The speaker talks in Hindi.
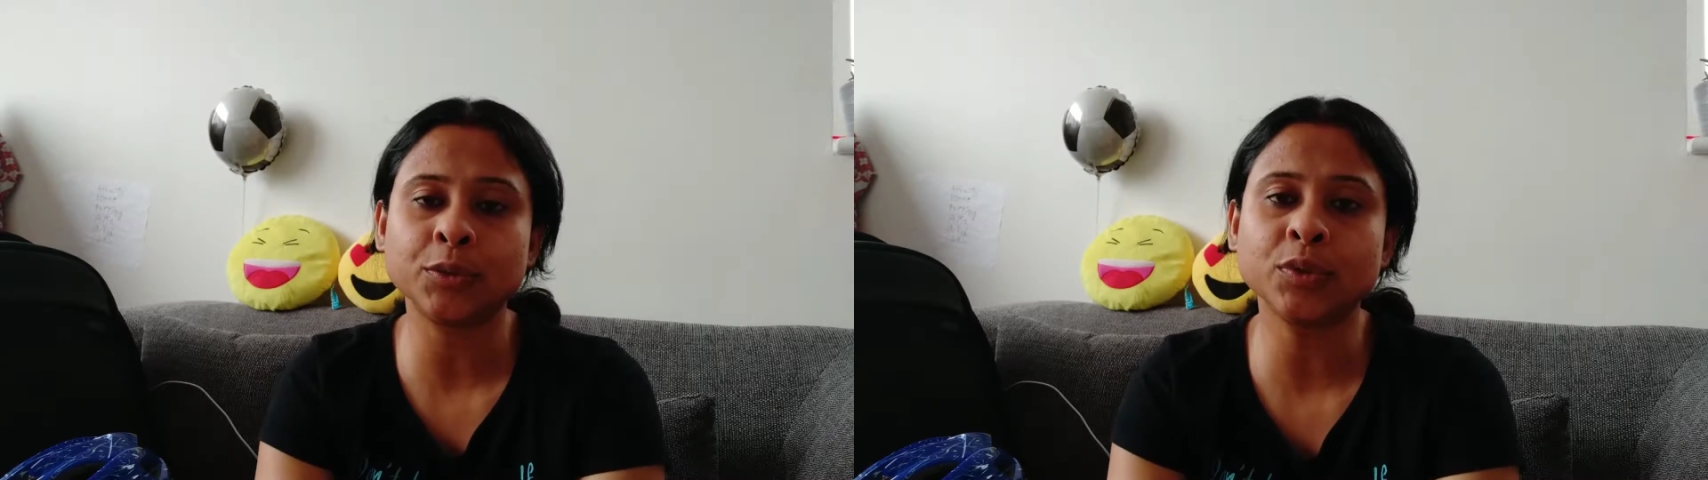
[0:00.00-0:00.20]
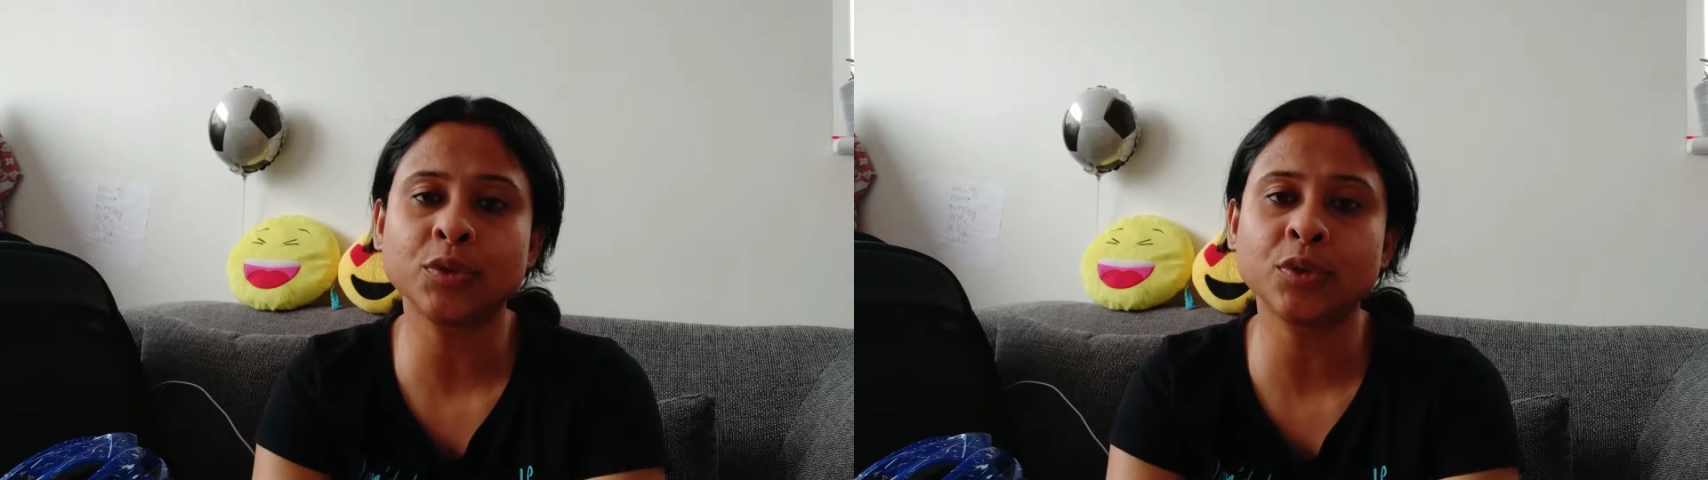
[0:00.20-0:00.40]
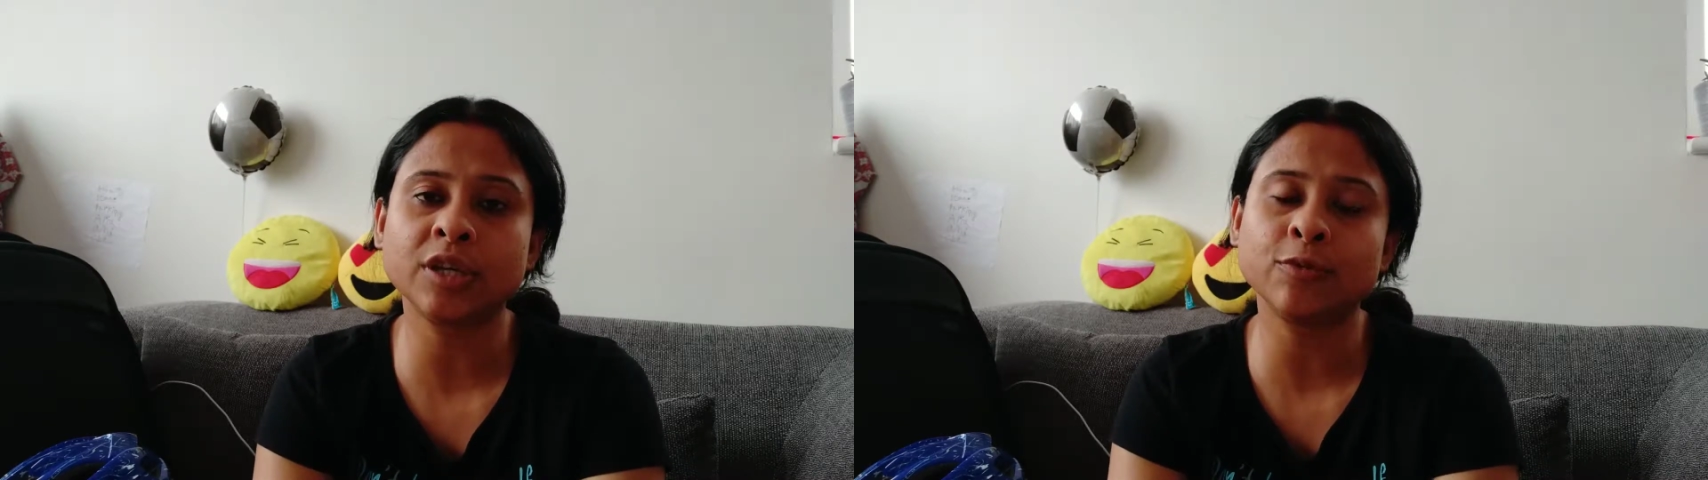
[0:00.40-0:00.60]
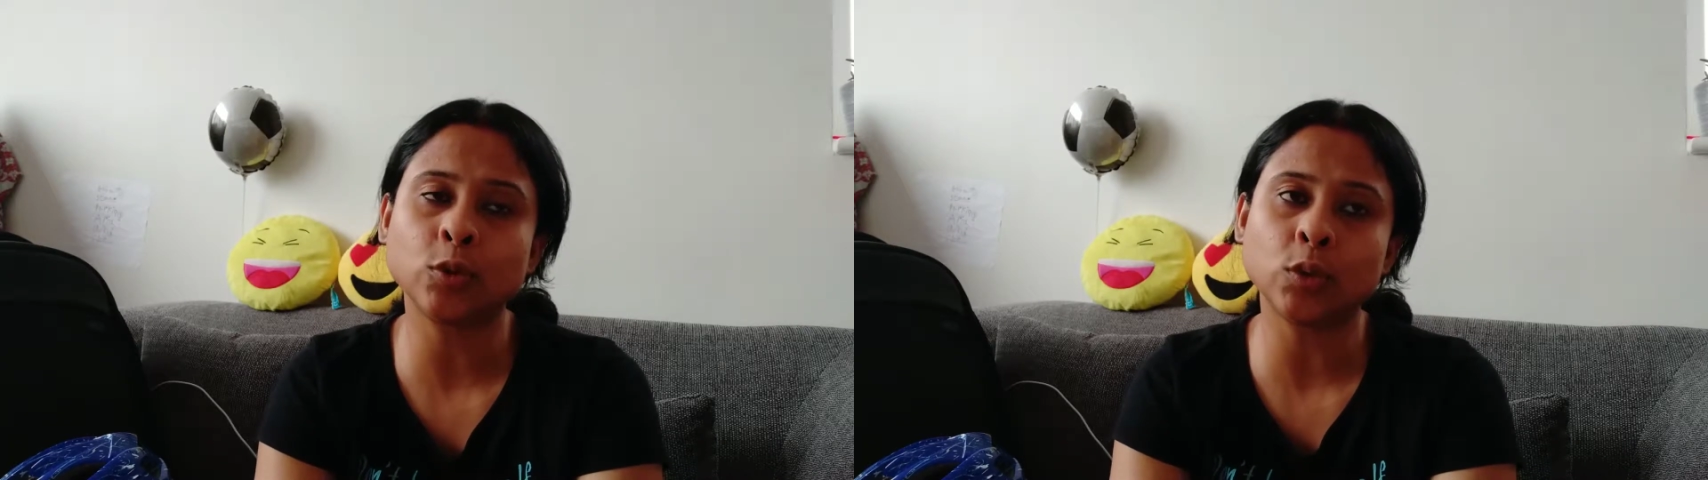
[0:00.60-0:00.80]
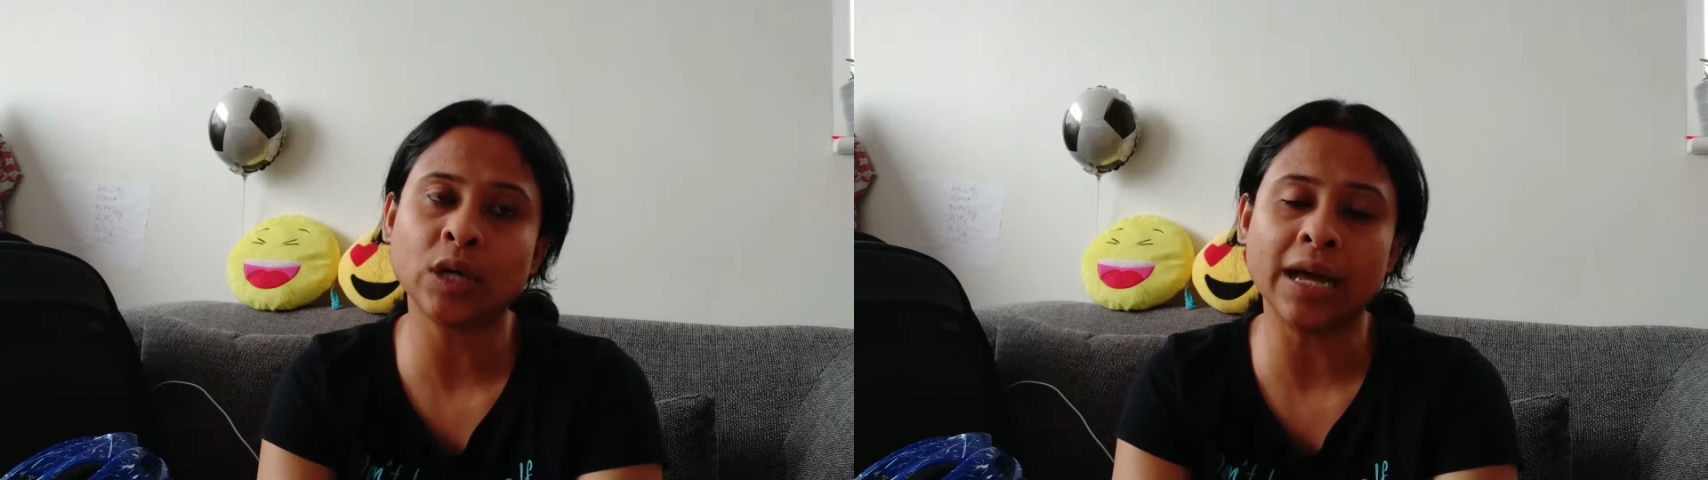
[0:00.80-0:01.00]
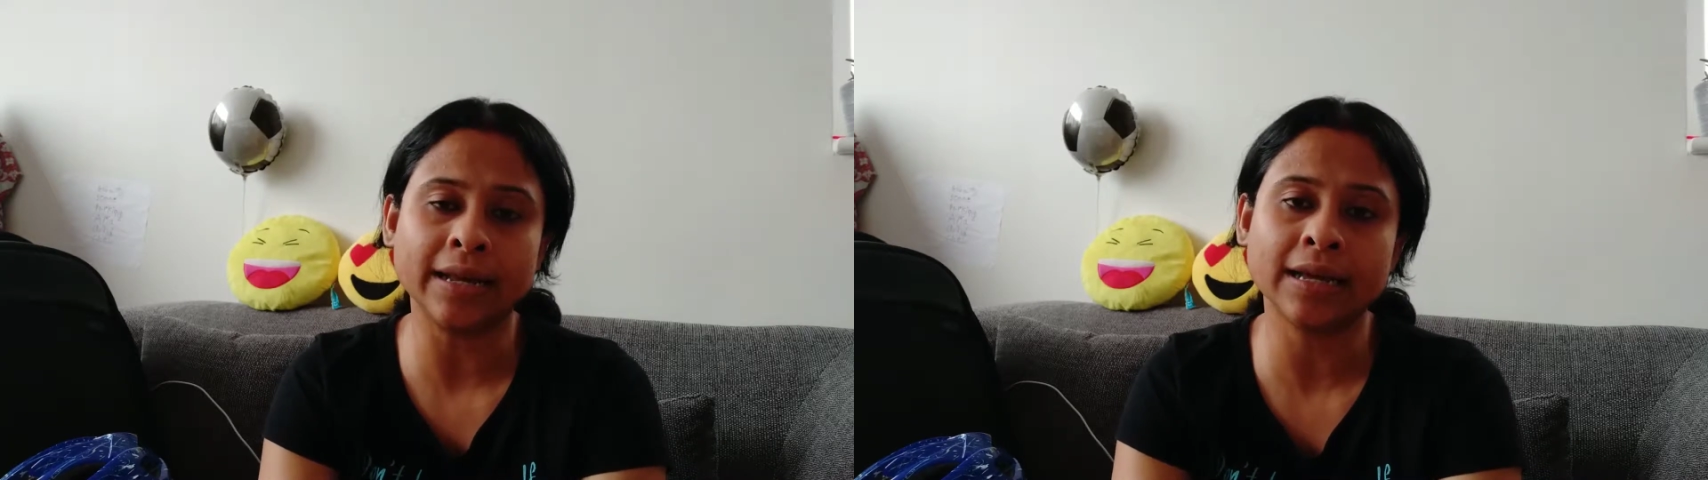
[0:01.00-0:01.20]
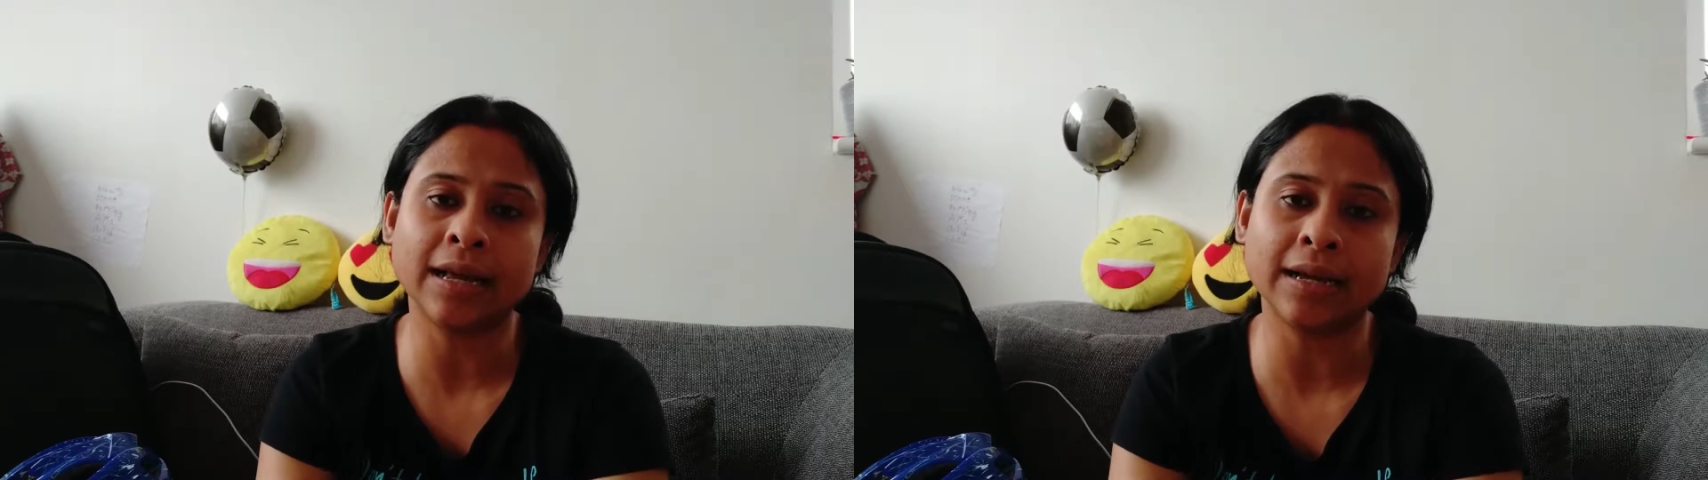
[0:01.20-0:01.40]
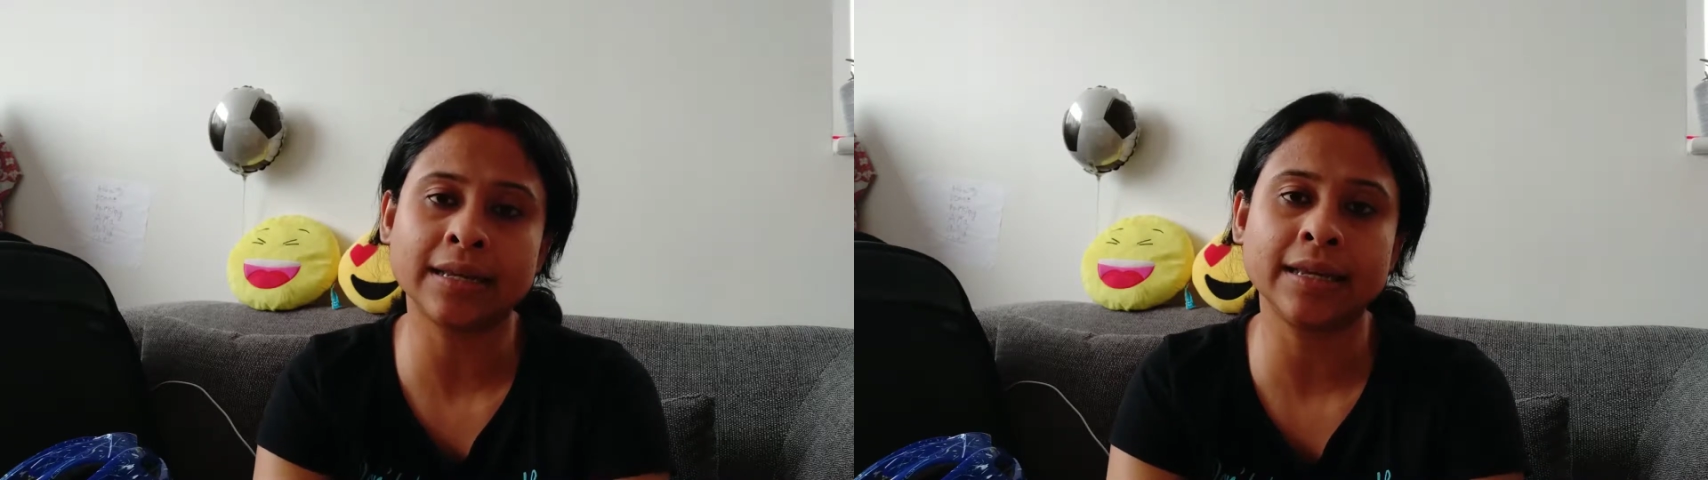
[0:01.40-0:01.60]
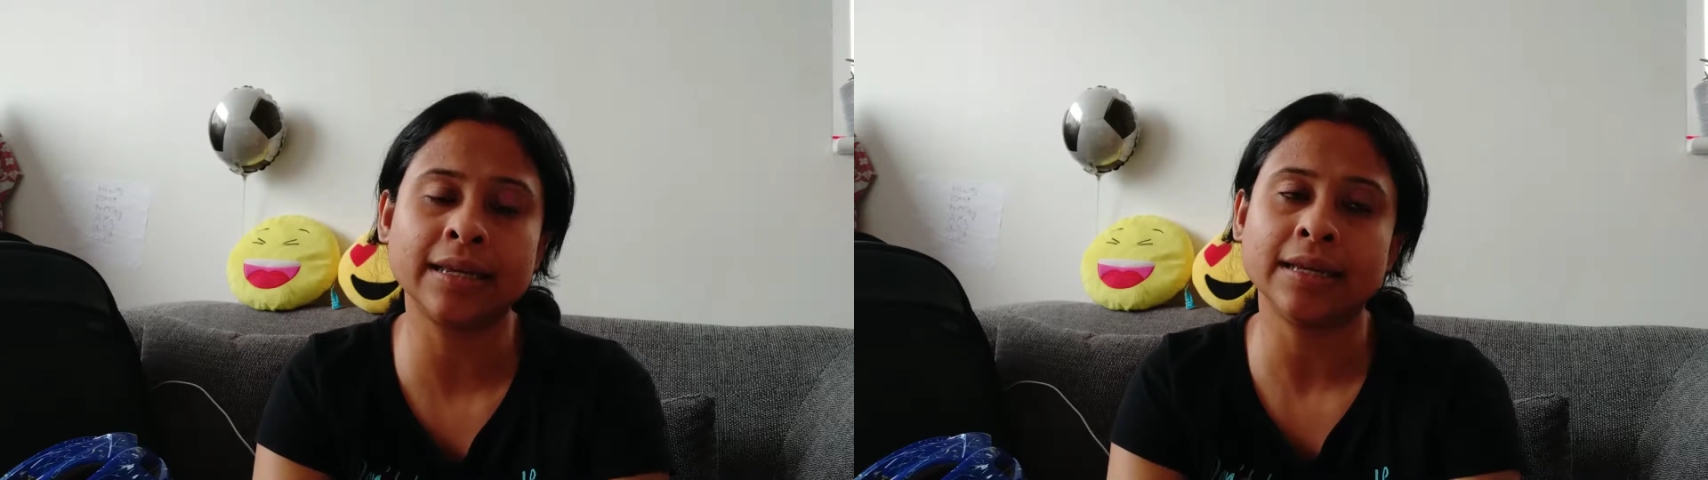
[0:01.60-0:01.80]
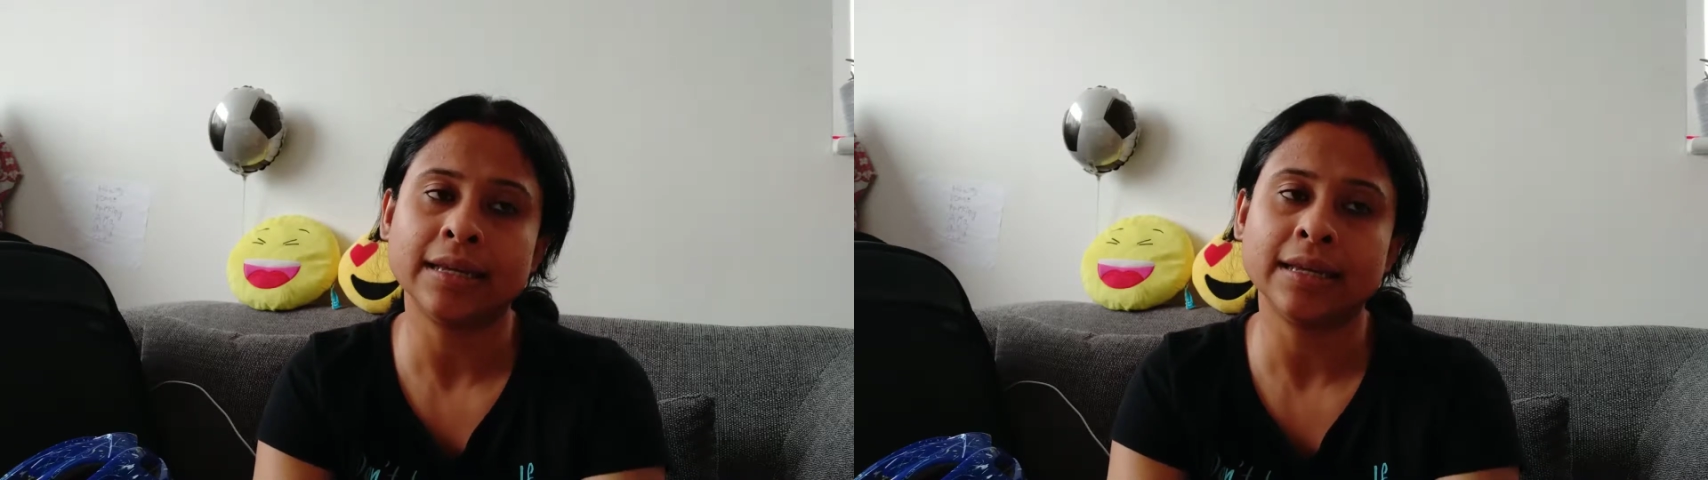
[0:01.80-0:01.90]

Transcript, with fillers: हूँ क्योंकि वो खाना खा के